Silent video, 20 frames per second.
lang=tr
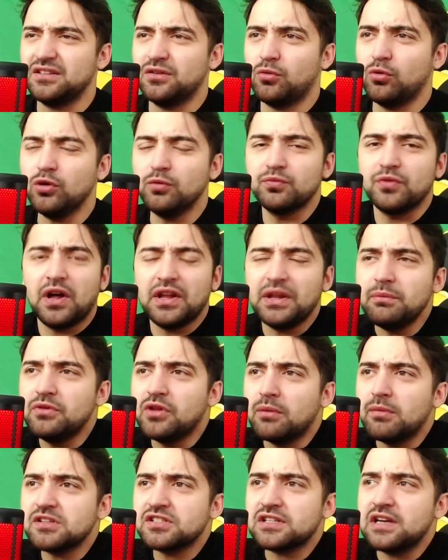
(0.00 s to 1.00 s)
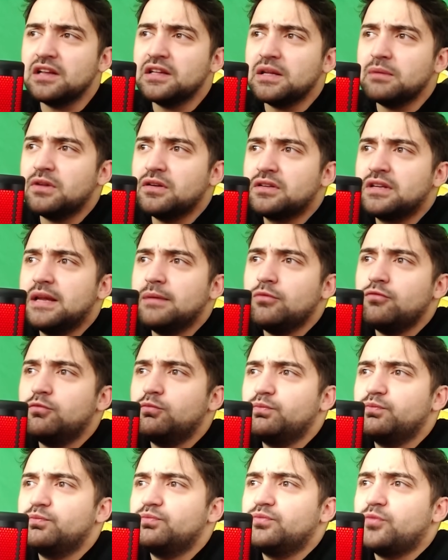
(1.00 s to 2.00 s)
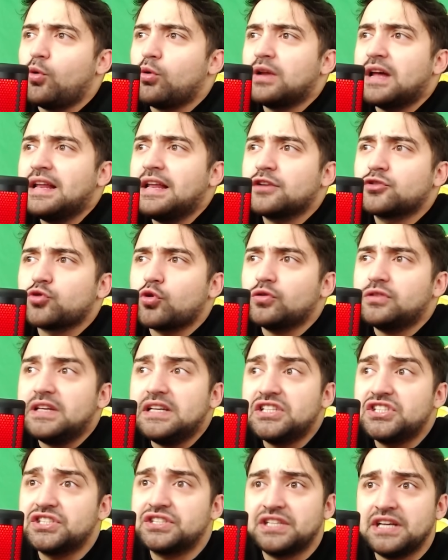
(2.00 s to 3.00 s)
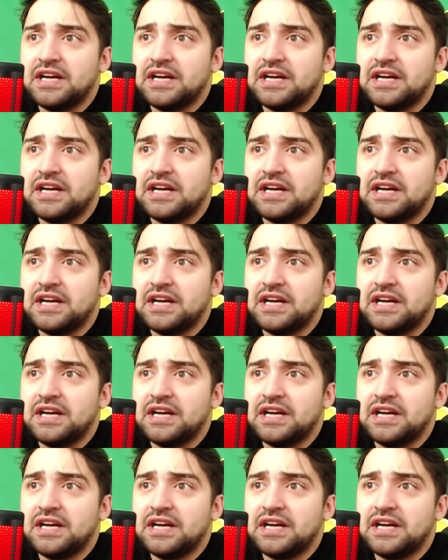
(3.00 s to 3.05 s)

Oğlum adam namaz kılan adamlar ne bu olaylar çok değişik